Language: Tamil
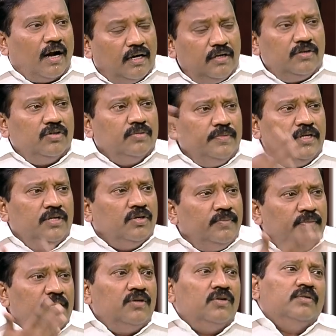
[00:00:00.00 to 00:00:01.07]
அன்றும்
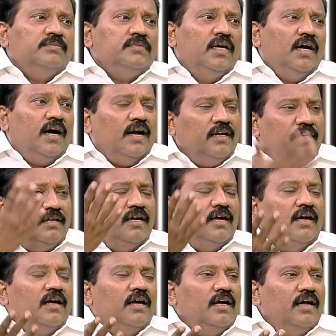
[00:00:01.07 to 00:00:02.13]
இன்றும் என்றும் அண்ணன்
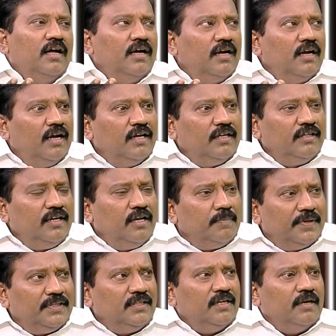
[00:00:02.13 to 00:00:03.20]
ரஜினியை
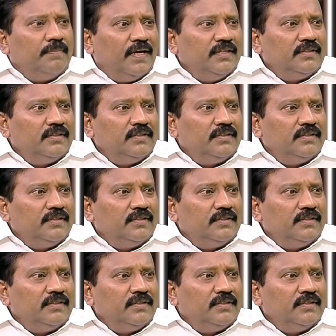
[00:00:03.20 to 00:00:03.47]
பற்றி நான்